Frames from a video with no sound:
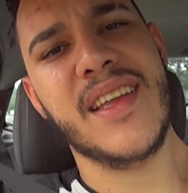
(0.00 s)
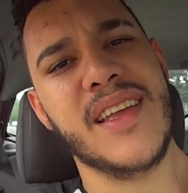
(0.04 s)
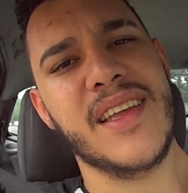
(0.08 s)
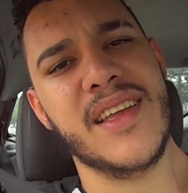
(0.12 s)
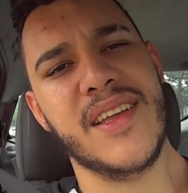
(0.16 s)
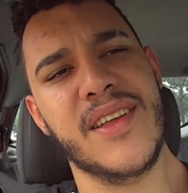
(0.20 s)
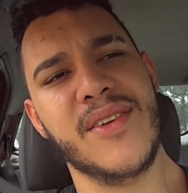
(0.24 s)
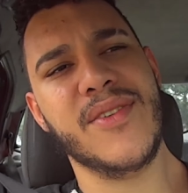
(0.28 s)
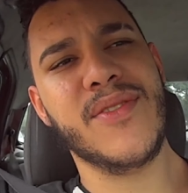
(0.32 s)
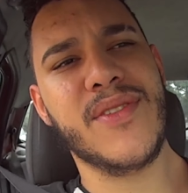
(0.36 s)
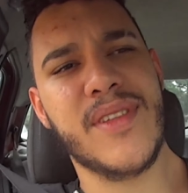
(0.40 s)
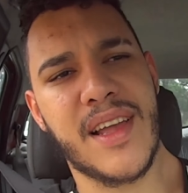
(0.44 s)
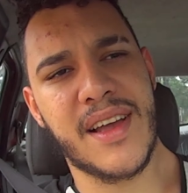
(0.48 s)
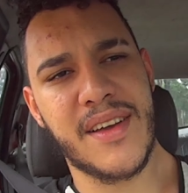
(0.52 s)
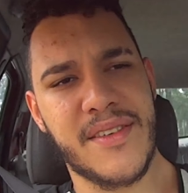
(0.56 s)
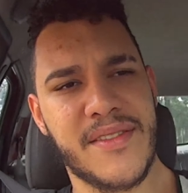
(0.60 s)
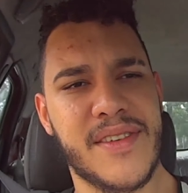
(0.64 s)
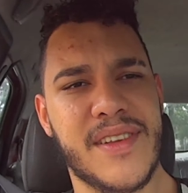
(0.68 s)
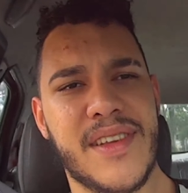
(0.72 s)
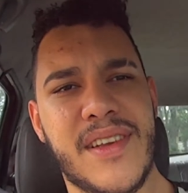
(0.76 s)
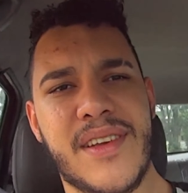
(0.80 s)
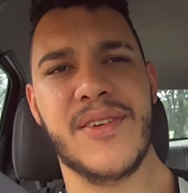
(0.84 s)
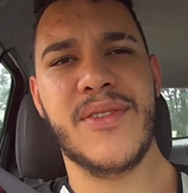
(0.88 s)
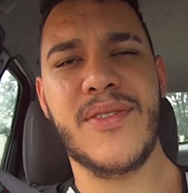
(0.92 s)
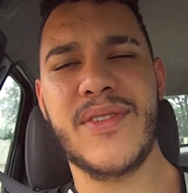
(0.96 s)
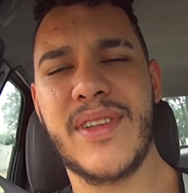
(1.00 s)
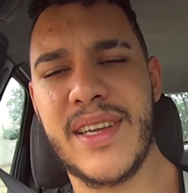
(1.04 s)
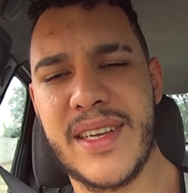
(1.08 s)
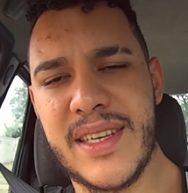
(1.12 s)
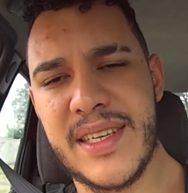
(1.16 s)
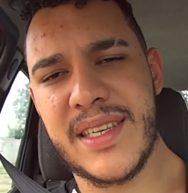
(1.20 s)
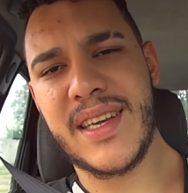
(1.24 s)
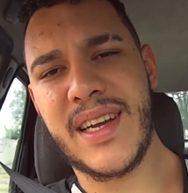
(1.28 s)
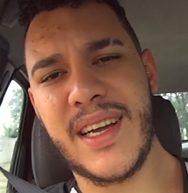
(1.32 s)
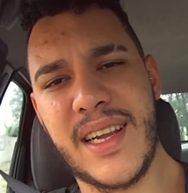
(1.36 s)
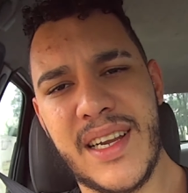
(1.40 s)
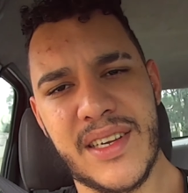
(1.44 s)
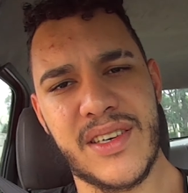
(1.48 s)
eu tava na outra
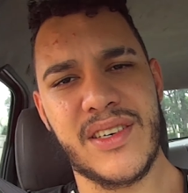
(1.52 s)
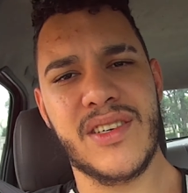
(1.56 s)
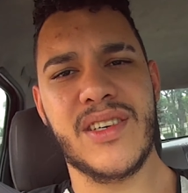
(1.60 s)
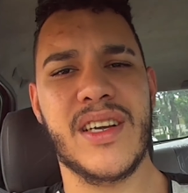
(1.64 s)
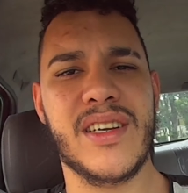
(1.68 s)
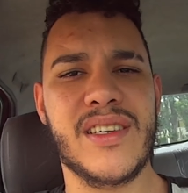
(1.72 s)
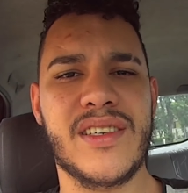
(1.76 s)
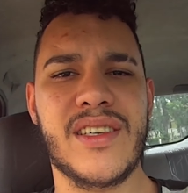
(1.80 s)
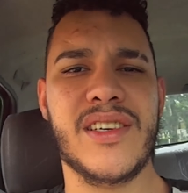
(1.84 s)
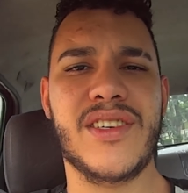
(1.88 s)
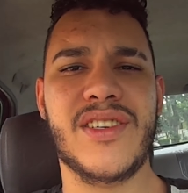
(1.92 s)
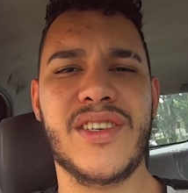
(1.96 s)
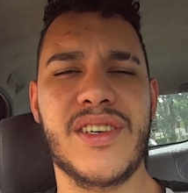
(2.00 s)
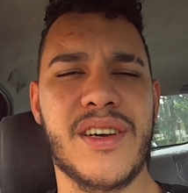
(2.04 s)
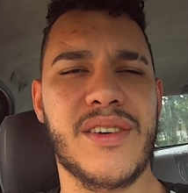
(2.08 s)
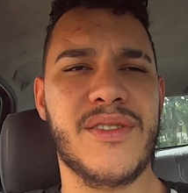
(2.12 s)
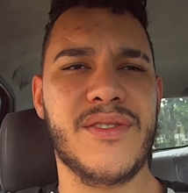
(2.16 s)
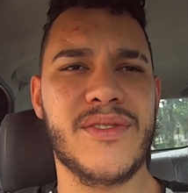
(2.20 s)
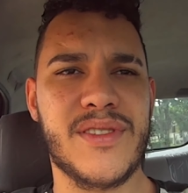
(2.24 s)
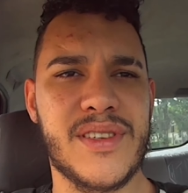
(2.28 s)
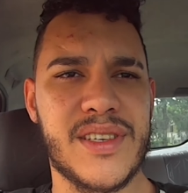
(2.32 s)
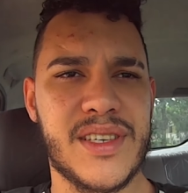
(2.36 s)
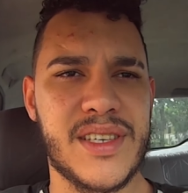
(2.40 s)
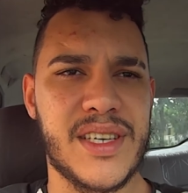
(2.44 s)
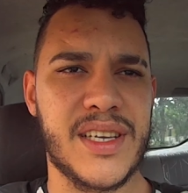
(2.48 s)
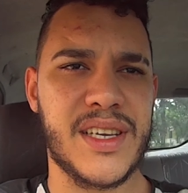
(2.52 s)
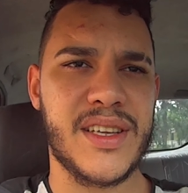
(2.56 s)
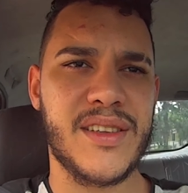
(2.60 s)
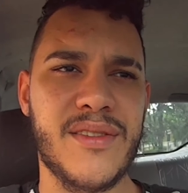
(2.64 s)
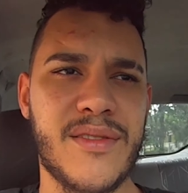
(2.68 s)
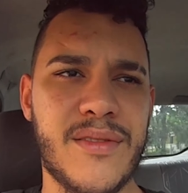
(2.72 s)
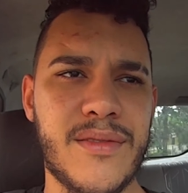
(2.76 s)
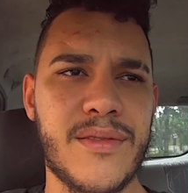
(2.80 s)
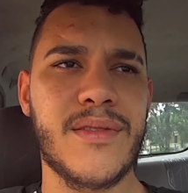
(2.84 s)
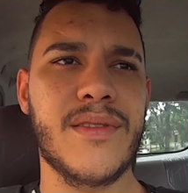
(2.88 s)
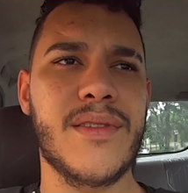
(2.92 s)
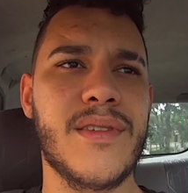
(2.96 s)
sala já, já tinha acontecido.